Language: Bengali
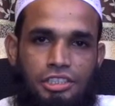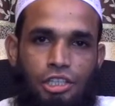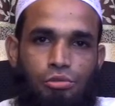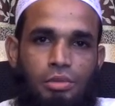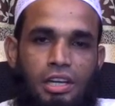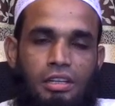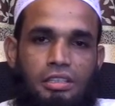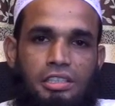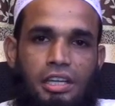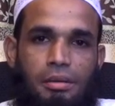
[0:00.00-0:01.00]
ইয়াউমাল
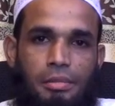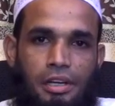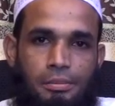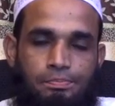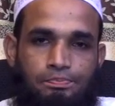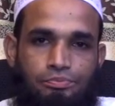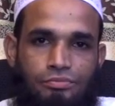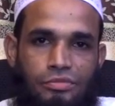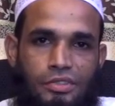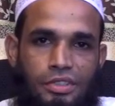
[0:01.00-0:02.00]
কিয়ামা
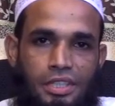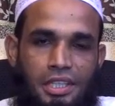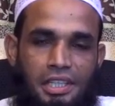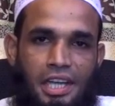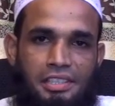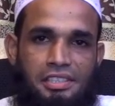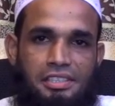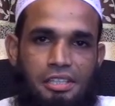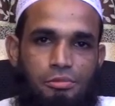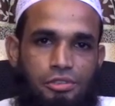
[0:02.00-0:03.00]
এ
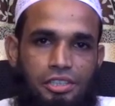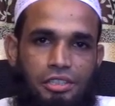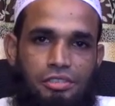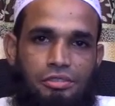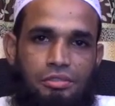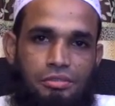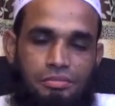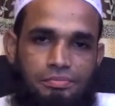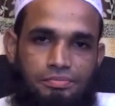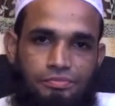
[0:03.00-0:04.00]
হাদিসটার মধ্যে হজরত
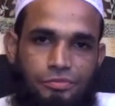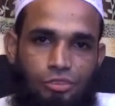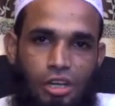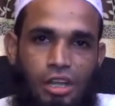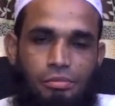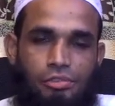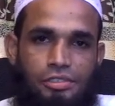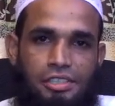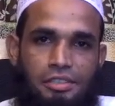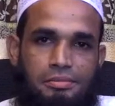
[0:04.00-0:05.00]
তল্হা
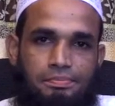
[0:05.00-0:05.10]
বলছেন